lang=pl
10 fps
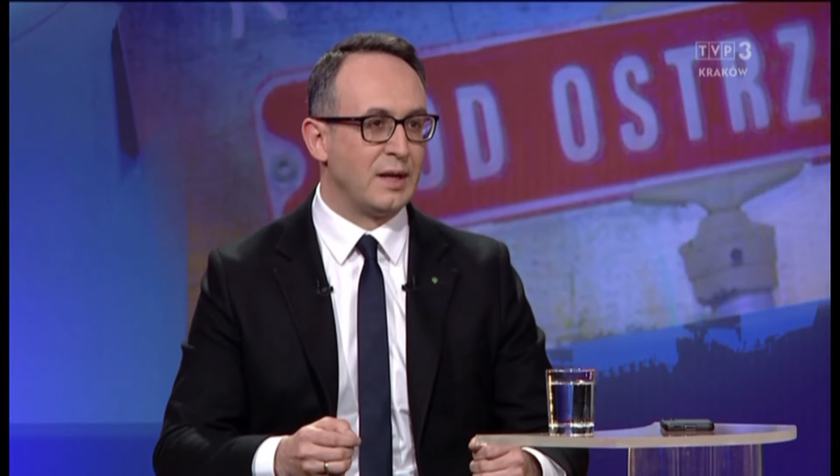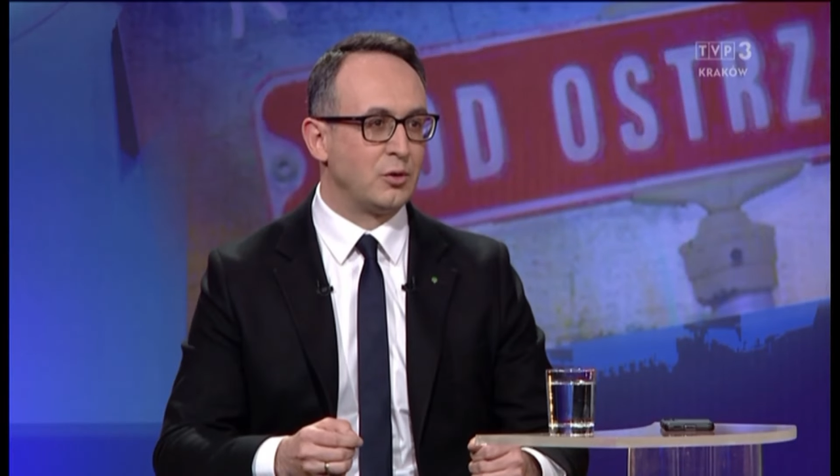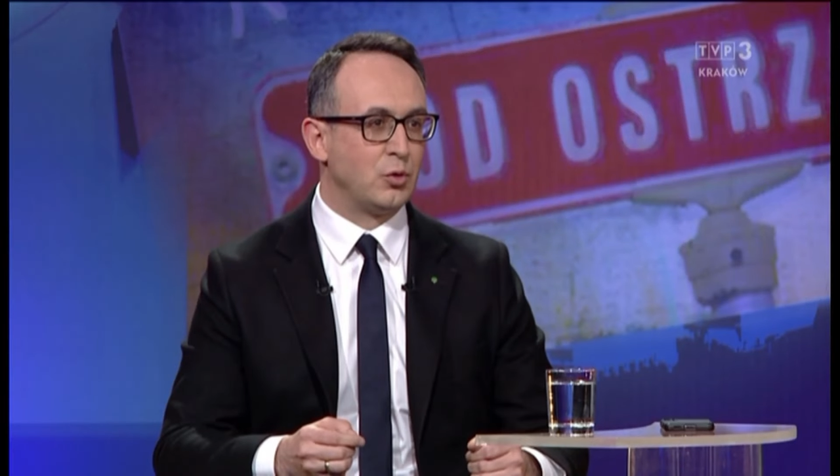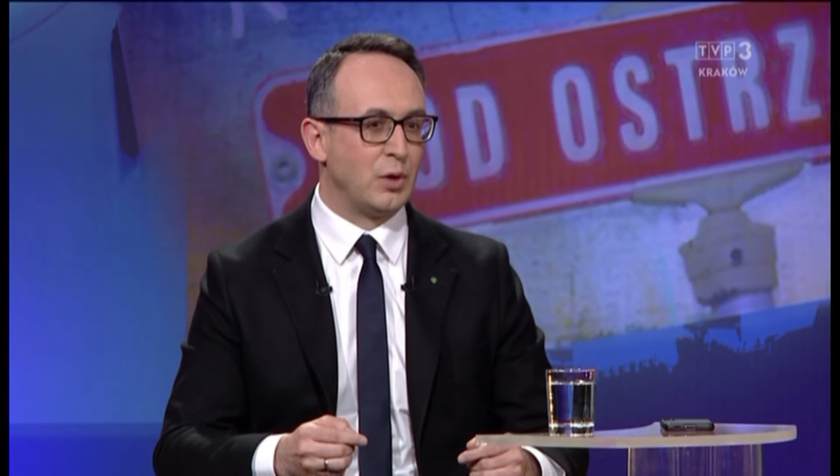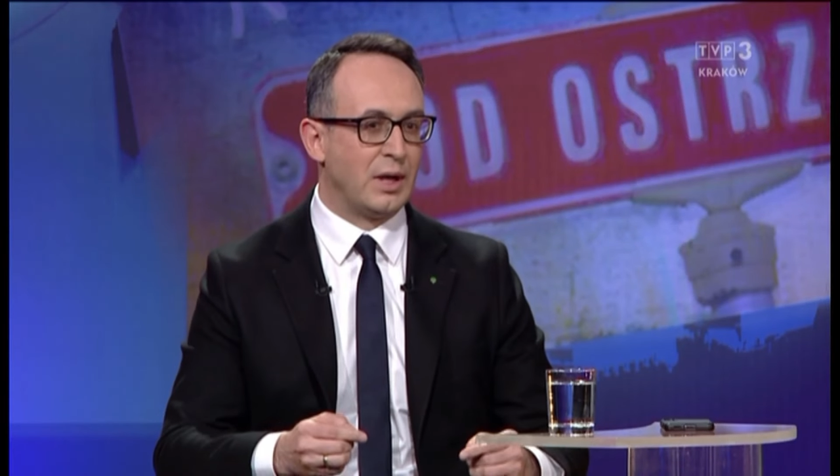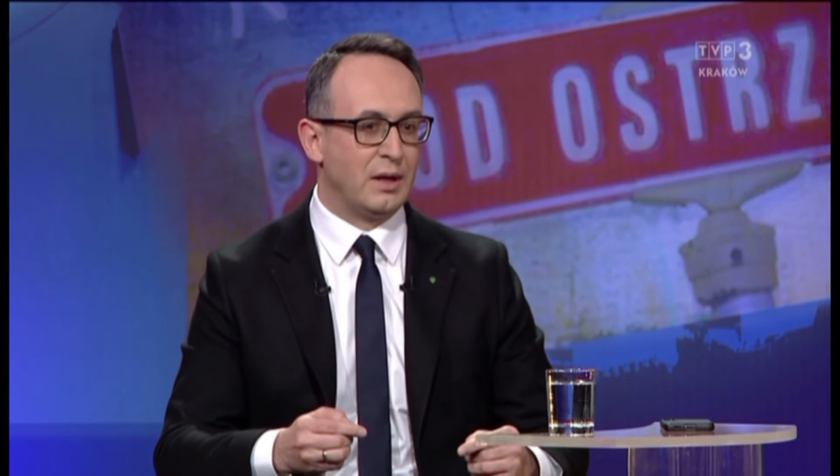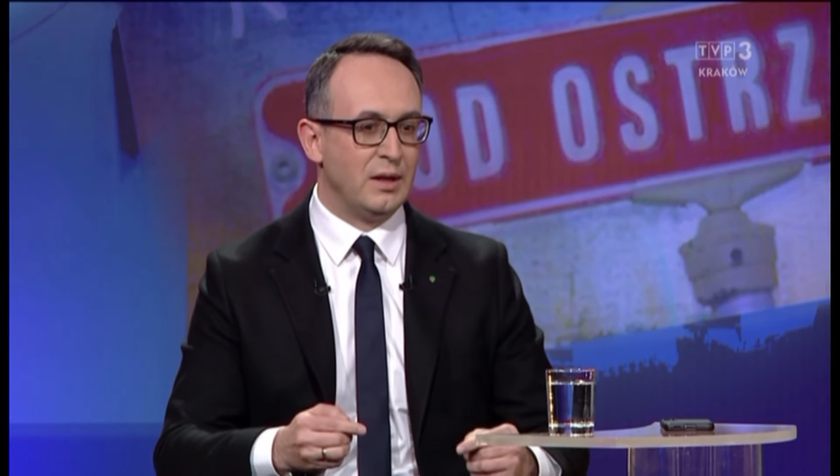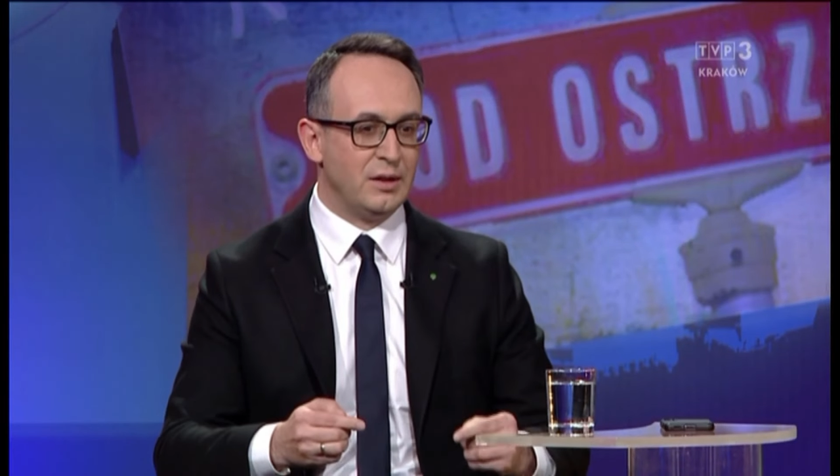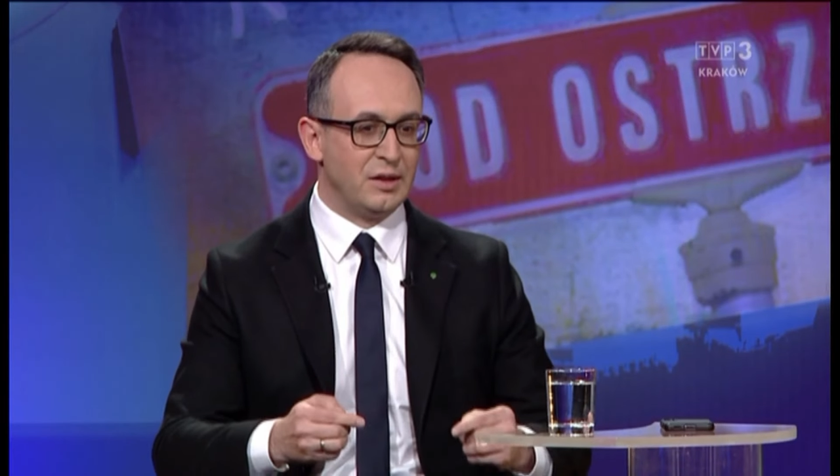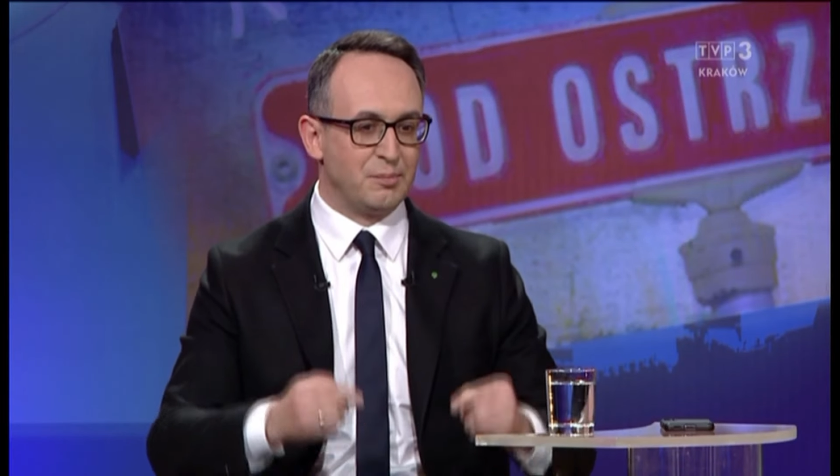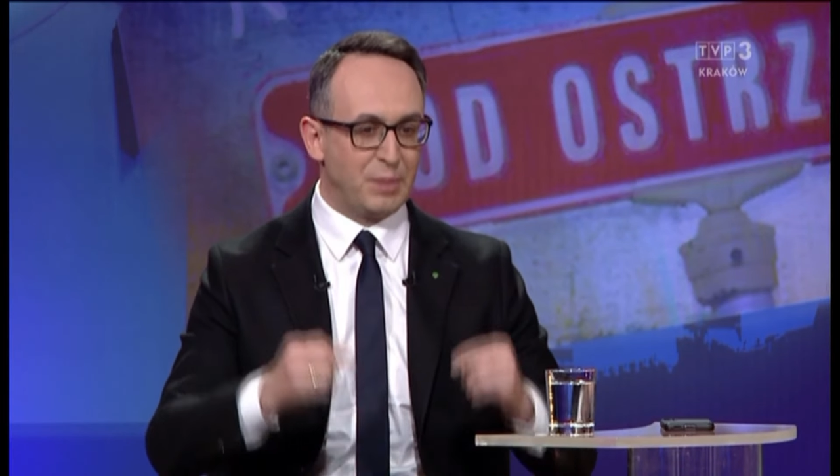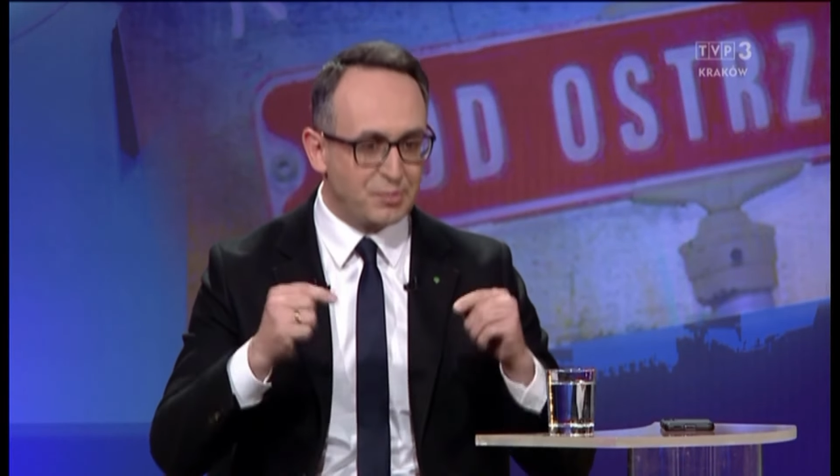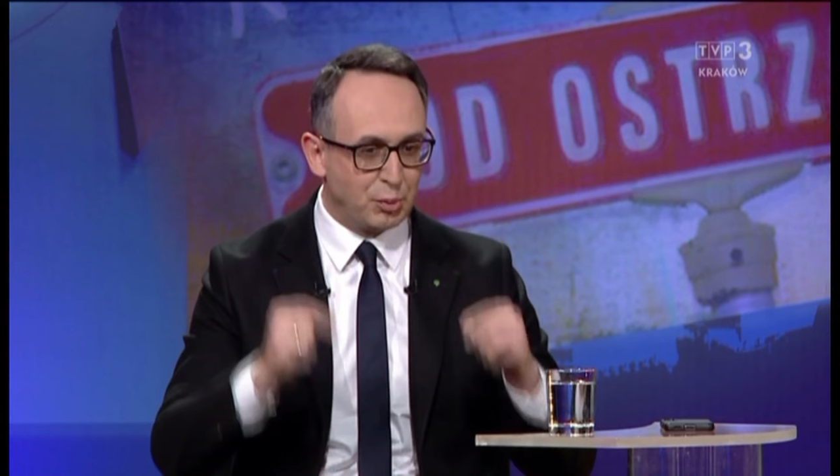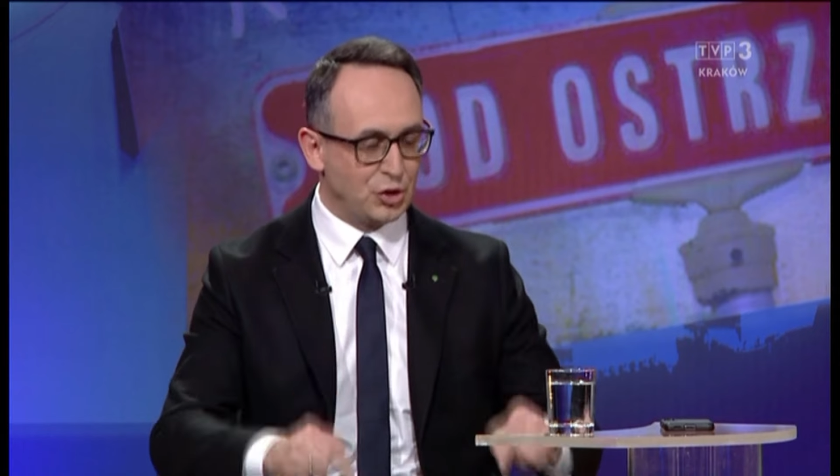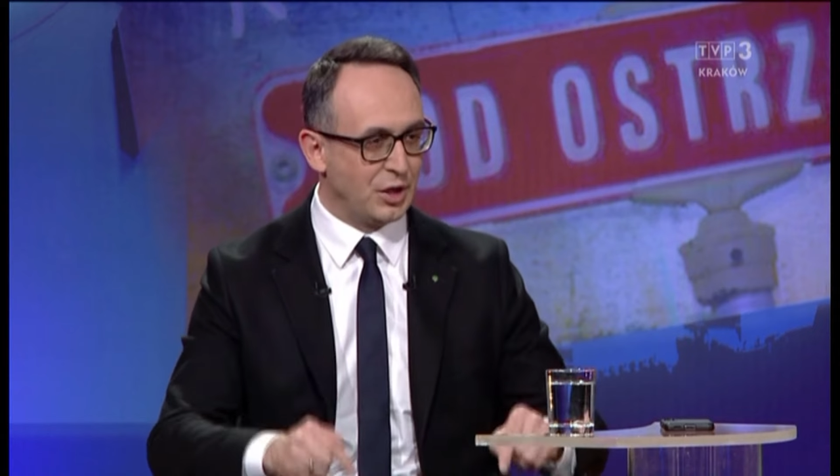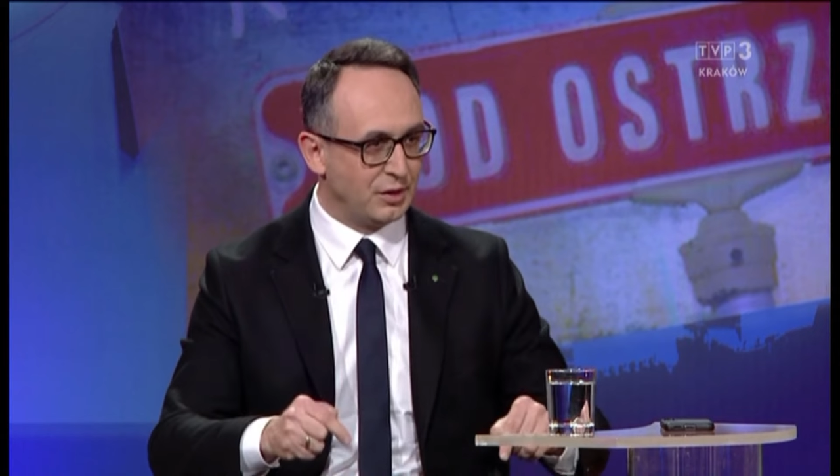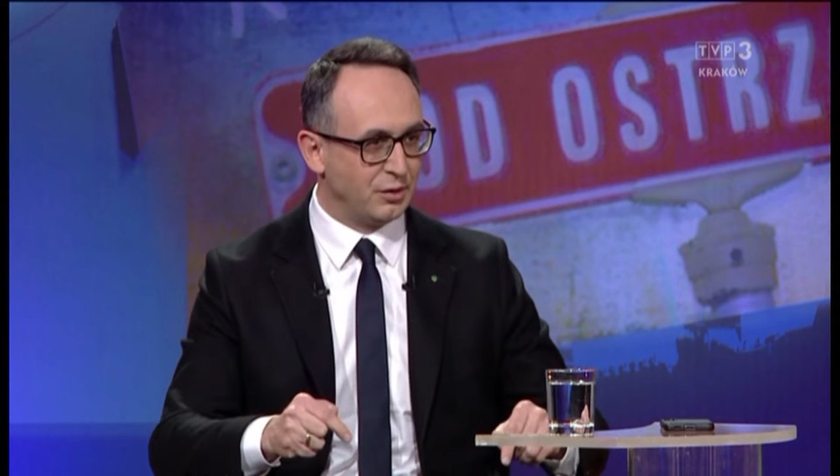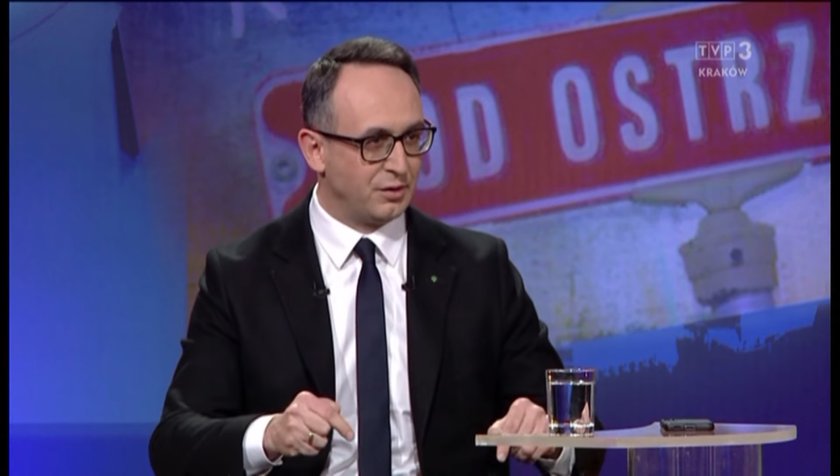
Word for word: która jest bezpośrednio